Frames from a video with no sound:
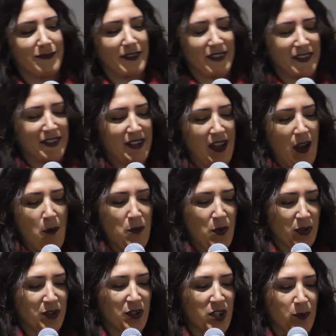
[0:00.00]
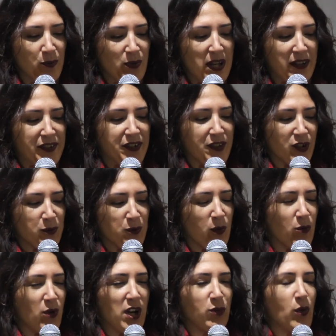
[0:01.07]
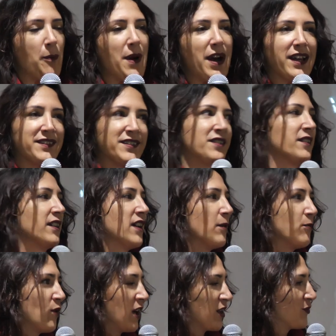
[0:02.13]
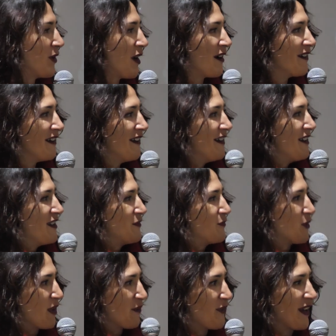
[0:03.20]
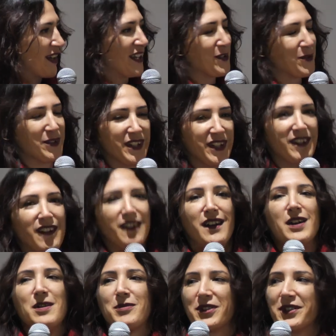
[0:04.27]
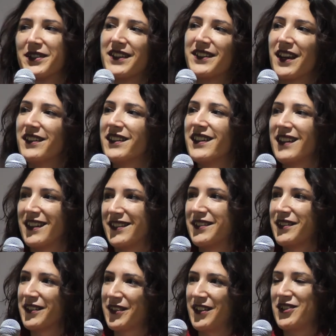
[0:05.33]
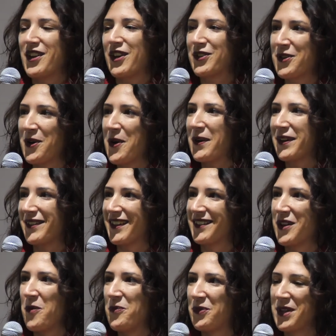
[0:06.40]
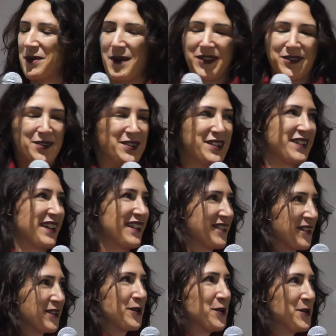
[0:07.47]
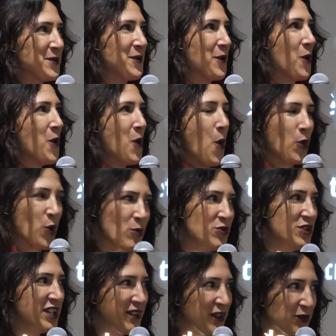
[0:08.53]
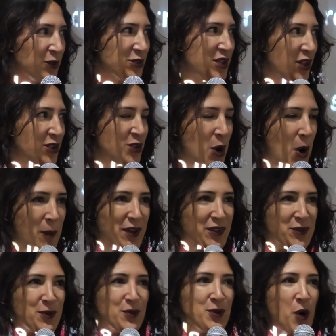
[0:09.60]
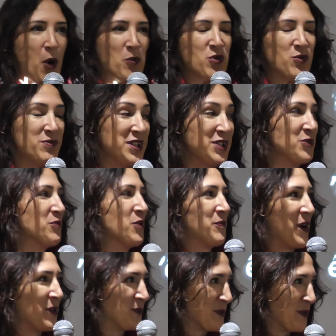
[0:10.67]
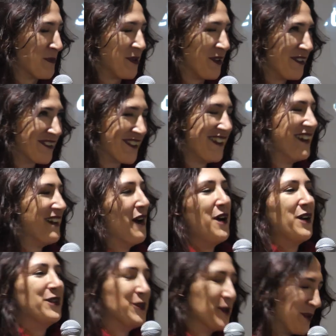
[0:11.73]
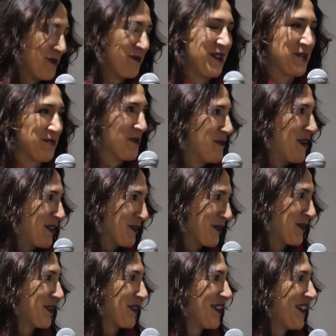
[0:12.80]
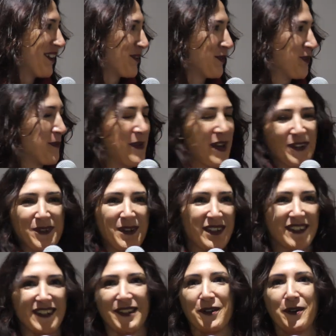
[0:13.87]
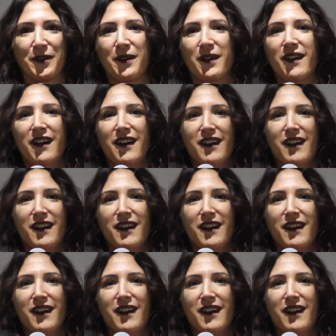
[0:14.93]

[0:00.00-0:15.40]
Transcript: c'est important et puis la science pour moi elle doit pas rester dans les laboratoires, faut la faire rayonner pendant des années, la science, les chercheurs, c'était un peu des personnes qui restent entre eux, on, communique entre chercheurs parce que le grand public ne peut pas nous comprendre. Non, moi je me bats contre ça, je suis persuadée que